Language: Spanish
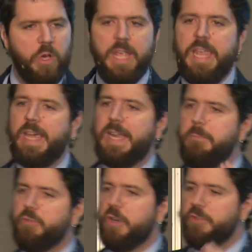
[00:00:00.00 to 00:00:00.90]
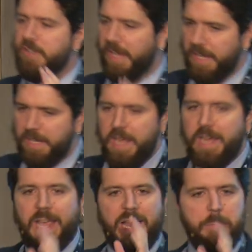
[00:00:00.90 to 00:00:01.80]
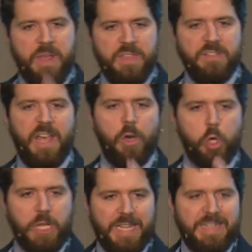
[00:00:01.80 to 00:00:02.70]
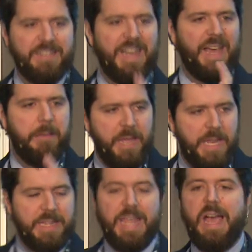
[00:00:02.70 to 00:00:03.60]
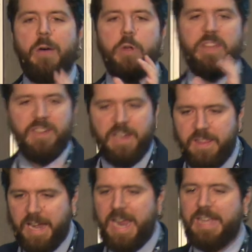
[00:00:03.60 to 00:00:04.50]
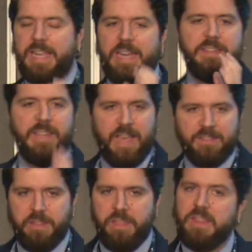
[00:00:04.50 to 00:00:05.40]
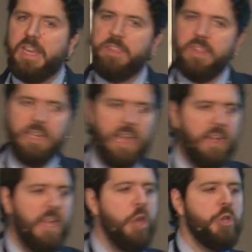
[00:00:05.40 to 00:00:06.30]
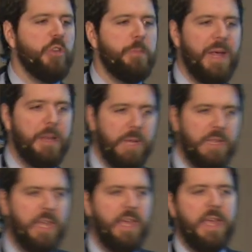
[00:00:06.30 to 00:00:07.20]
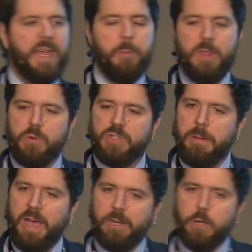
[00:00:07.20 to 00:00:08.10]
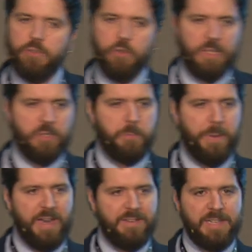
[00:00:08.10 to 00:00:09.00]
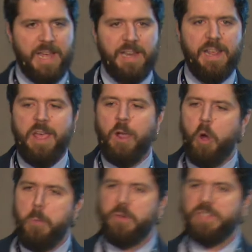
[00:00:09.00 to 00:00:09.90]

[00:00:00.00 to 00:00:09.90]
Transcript: y queremos conseguir que la pieza sea correcta, salga bien, tenga una serie de características, etcétera, etcétera, nos permite que podamos trabajar con esos datos para extraer cómo es el